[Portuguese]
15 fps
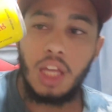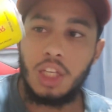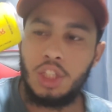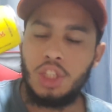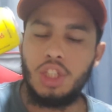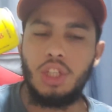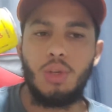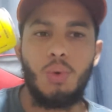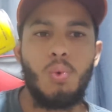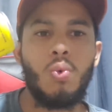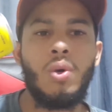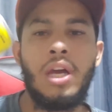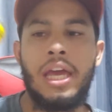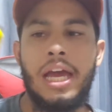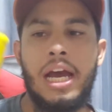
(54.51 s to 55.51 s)
de um
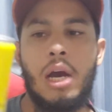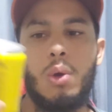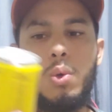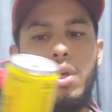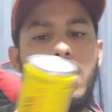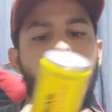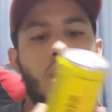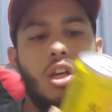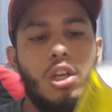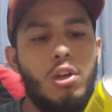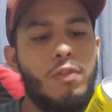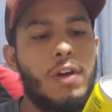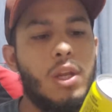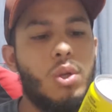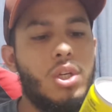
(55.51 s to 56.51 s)
real e o
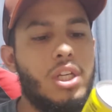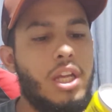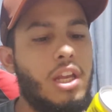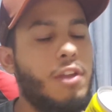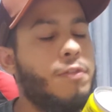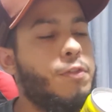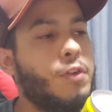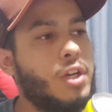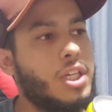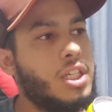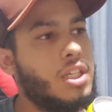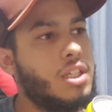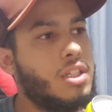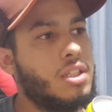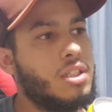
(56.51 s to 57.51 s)
valor dele foi